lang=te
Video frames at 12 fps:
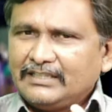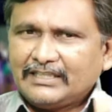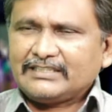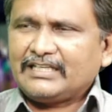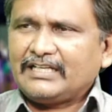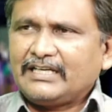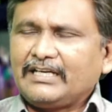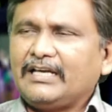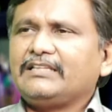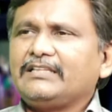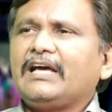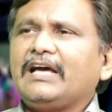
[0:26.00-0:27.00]
అసలు నాకు
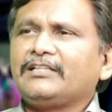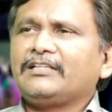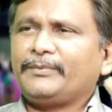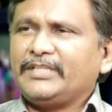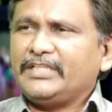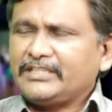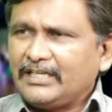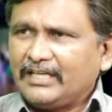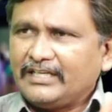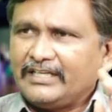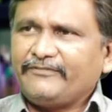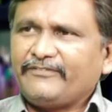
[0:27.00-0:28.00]
ఆంధ్రప్రదేశ్
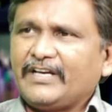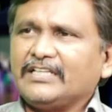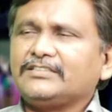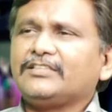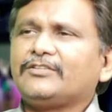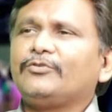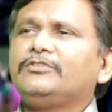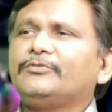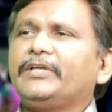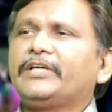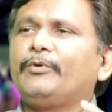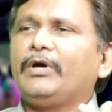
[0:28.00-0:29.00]
ఆల్రెడీ ఫ్రాన్స్కి కొంచెం
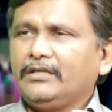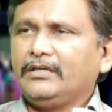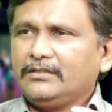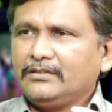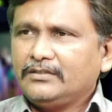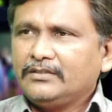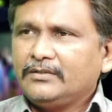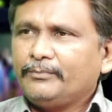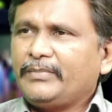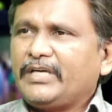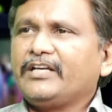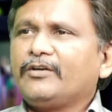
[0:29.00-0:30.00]
ఎక్కువ Hmm.
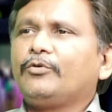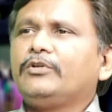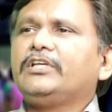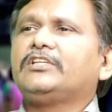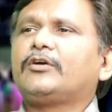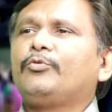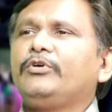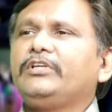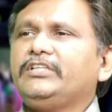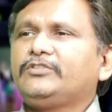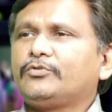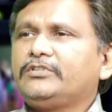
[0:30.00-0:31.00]
బ్రిటన్ కొద్దిగా
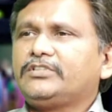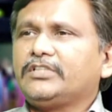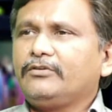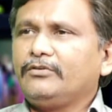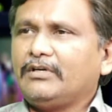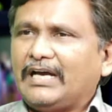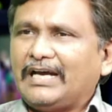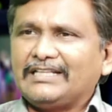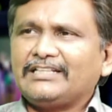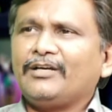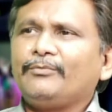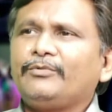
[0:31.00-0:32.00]
తక్కువకి తీసుకొచ్చాను
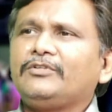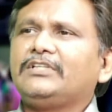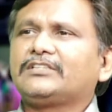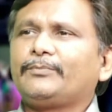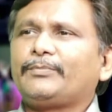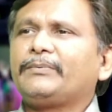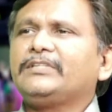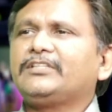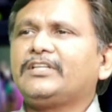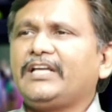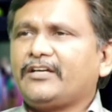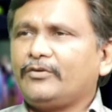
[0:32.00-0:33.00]
ఆంధ్ర అభివృద్ధి అసలు
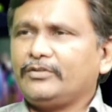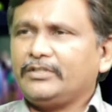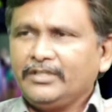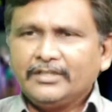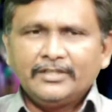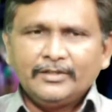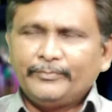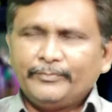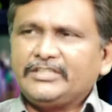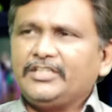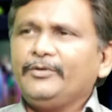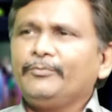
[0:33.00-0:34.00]
ప్రపంచంలో ఎక్కడ ఉంది
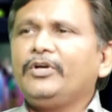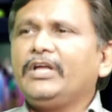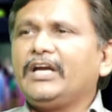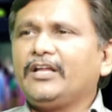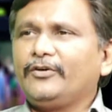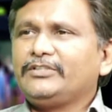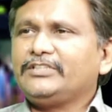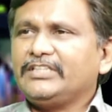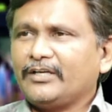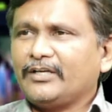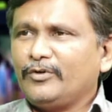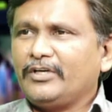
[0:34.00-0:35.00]
మధ్యలో ఈ మూడేళ్లలో వచ్చి
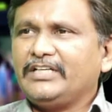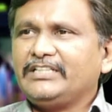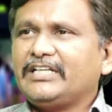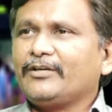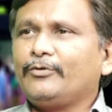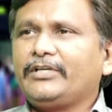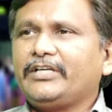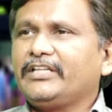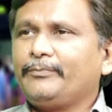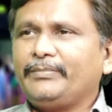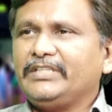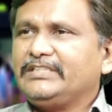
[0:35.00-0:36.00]
జగన్మోహన్ రెడ్డి చెడగొట్టాడు
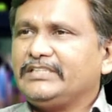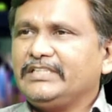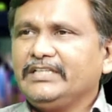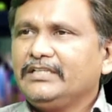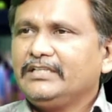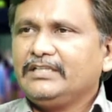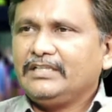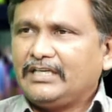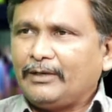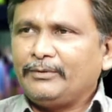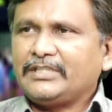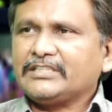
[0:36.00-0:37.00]
తప్పించి
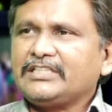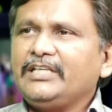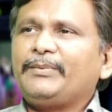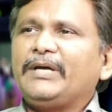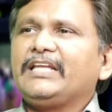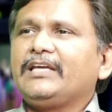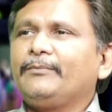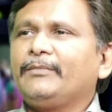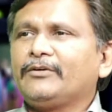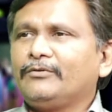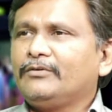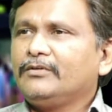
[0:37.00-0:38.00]
లేకపోతే అసలు ఈ పాటికే
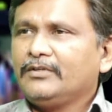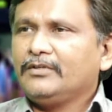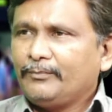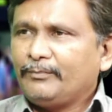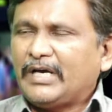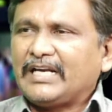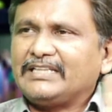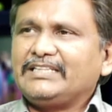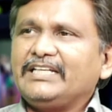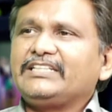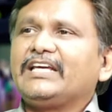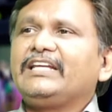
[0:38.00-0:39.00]
మనం
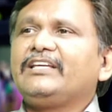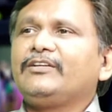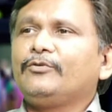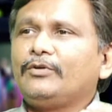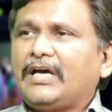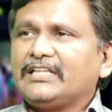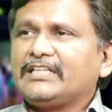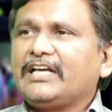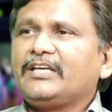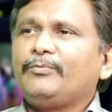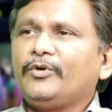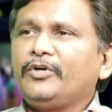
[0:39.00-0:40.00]
భారతదేశానికి
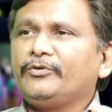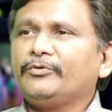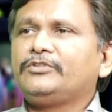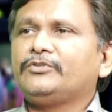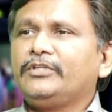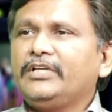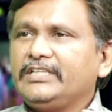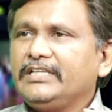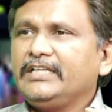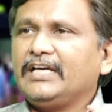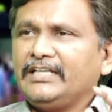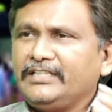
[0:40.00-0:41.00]
ఆంధ్రాకి పోటీ వచ్చి ఉండేది
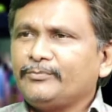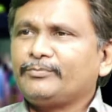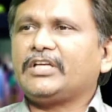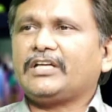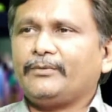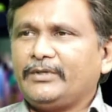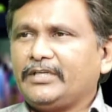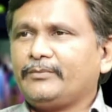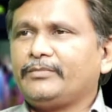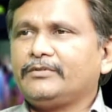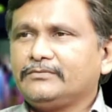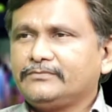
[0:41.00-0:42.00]
అని hmm. చెప్తారనమాట
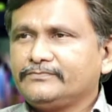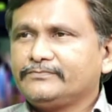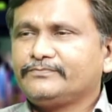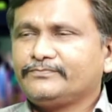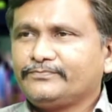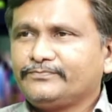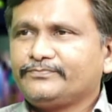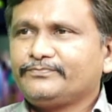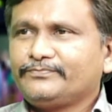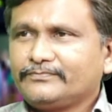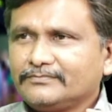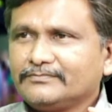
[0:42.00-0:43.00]
అంటే ఒక పది నిమిషాలు
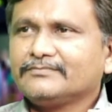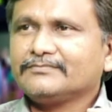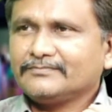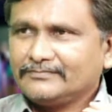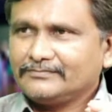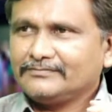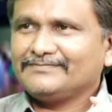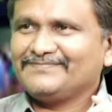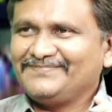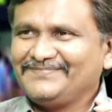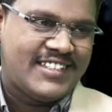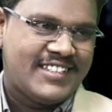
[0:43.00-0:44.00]
బయట అయితే ఇప్పుడు మీరు
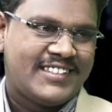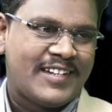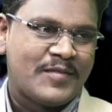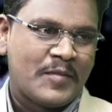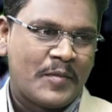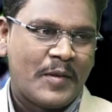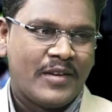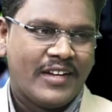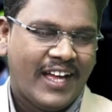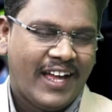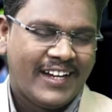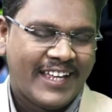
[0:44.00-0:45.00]
అన్నదాన్ని రాసేస్తారేమో మేబీ
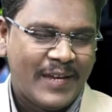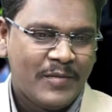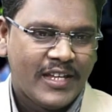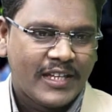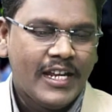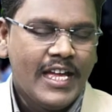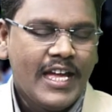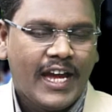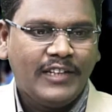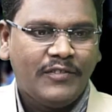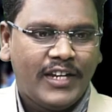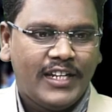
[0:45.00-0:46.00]
ఆ టైం లేదు
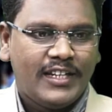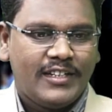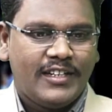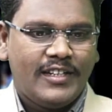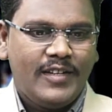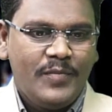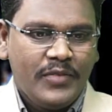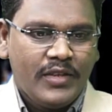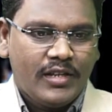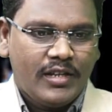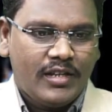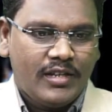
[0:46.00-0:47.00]
అయితే ఫైనల్గా
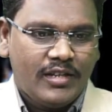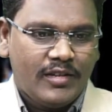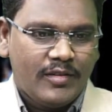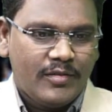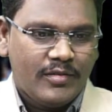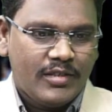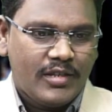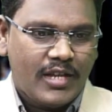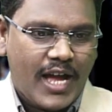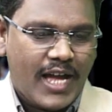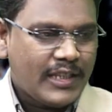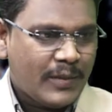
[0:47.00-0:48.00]

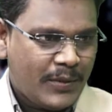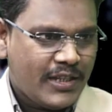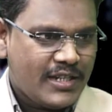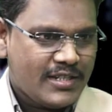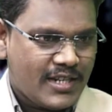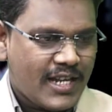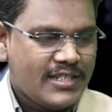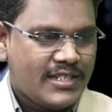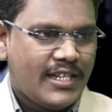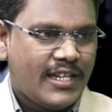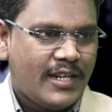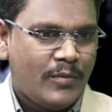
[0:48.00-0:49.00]
ఆంధ్రప్రదేశ్
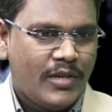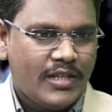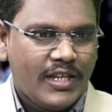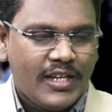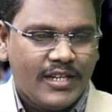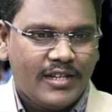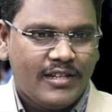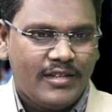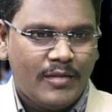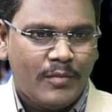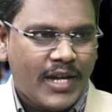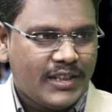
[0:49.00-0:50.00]
రాజకీయాల మీద ఇంకా
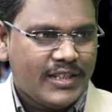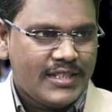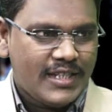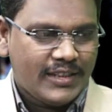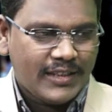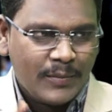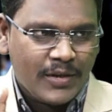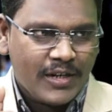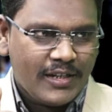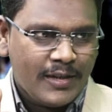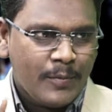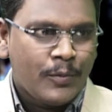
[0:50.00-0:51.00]
భారతీయ జనతా
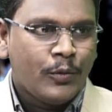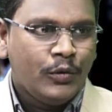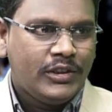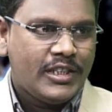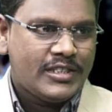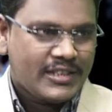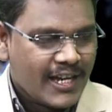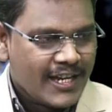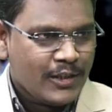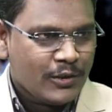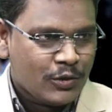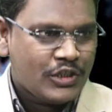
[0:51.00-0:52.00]
పార్టీ పూర్తి
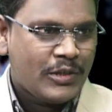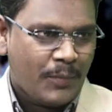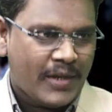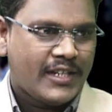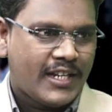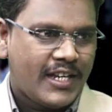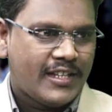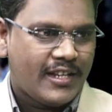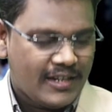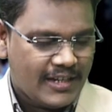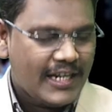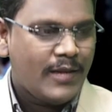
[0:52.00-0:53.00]
స్థాయి దృష్టి పెట్టలేదా
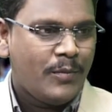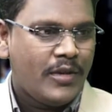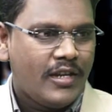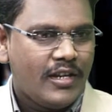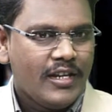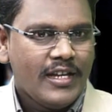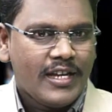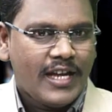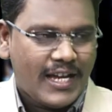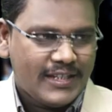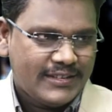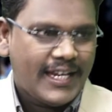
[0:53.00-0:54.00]
టీడీపీ
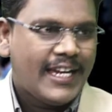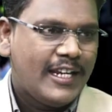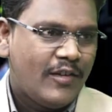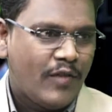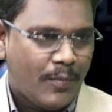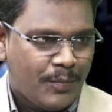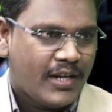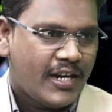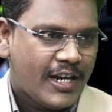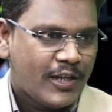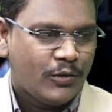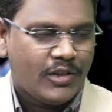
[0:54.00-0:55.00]
ఆ స్థాయిలో
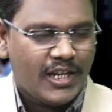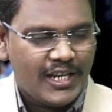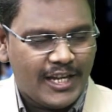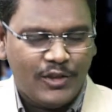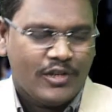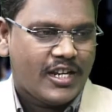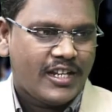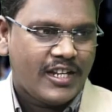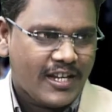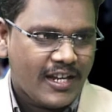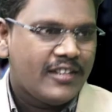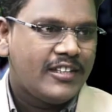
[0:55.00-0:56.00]
వెంపర్లాడుతున్నా ఏదో
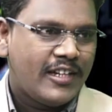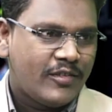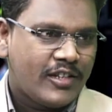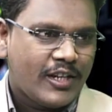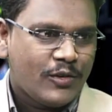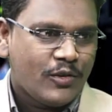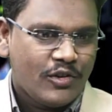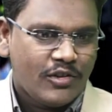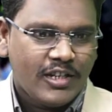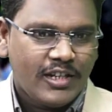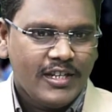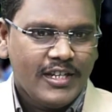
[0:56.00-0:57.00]
రకంగా కలుద్దామని అనుకుంటున్నా